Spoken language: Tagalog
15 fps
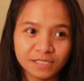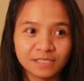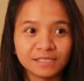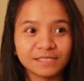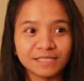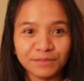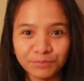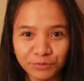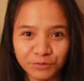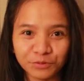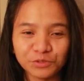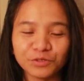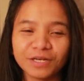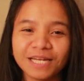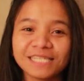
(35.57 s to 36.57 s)
Cebu.
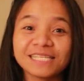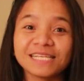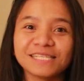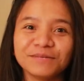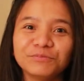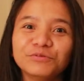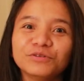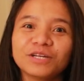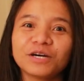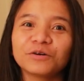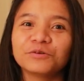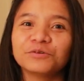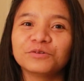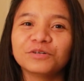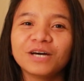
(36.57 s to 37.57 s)
So, nasa Cebu na
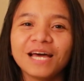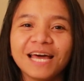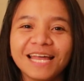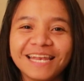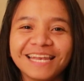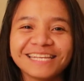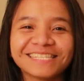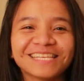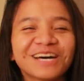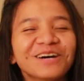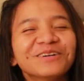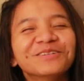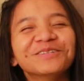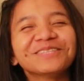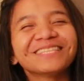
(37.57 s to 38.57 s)
ako. Nasa
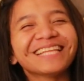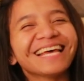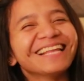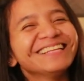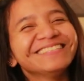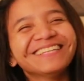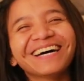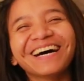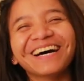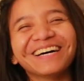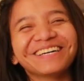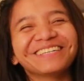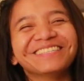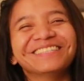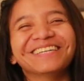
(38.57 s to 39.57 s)
hotel na
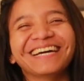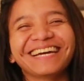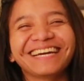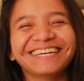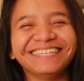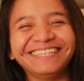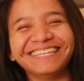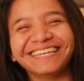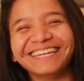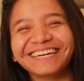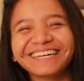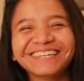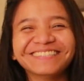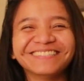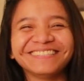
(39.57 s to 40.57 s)
ako. Ang ganda
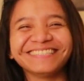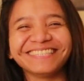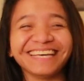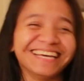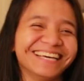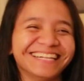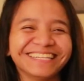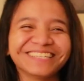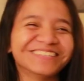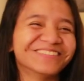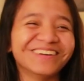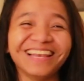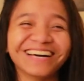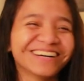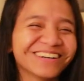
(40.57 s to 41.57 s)
ng hotel.
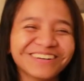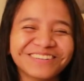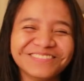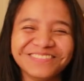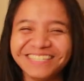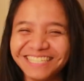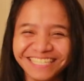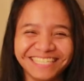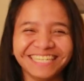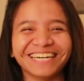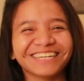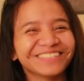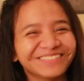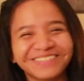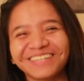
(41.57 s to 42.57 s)
Kung walang COVID, hindi
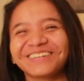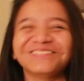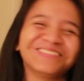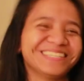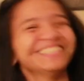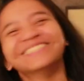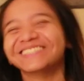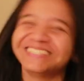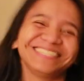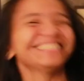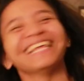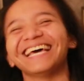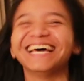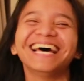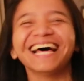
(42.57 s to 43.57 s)
ako
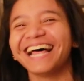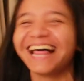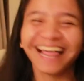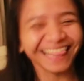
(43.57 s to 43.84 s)
magkapag-hotel.